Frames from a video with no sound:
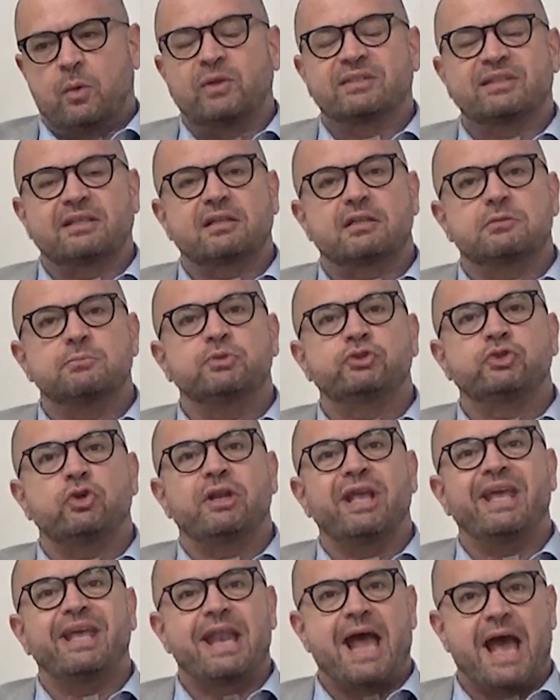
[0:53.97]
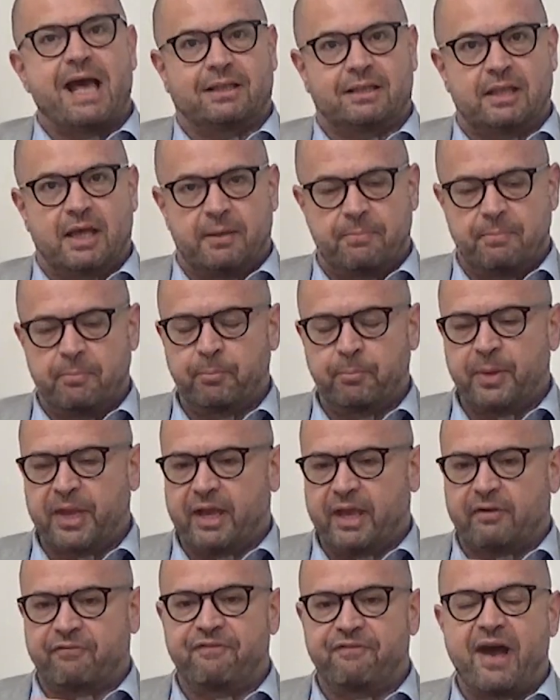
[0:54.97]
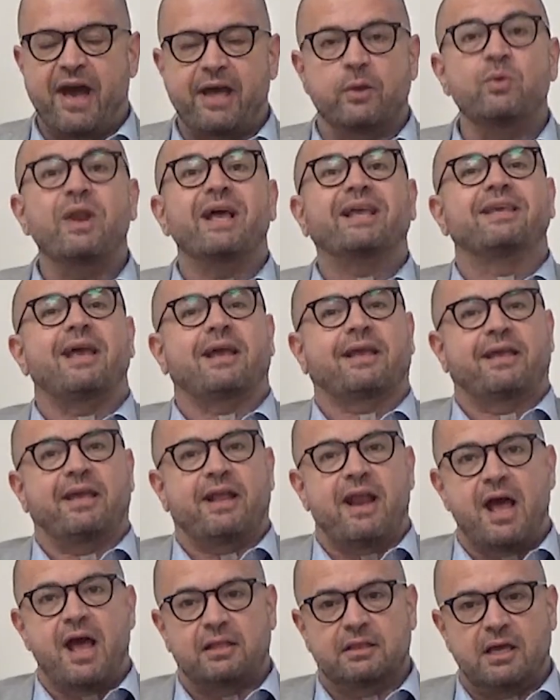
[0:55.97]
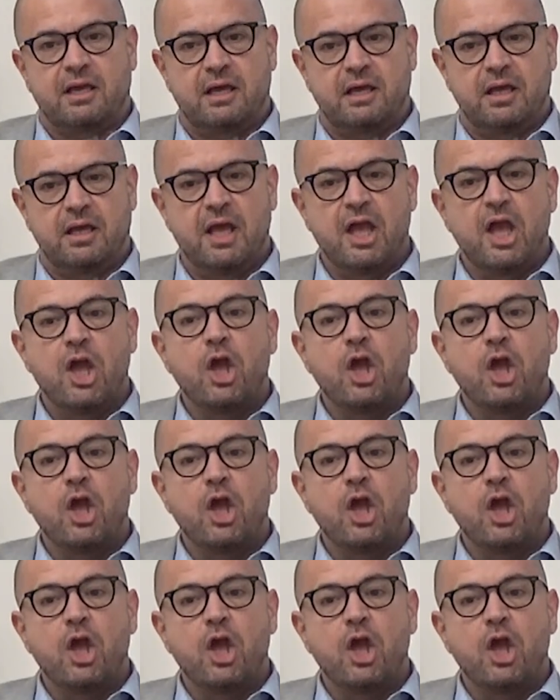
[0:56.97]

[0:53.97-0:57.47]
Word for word: questa trasmissione è nata per fare una chiacchierata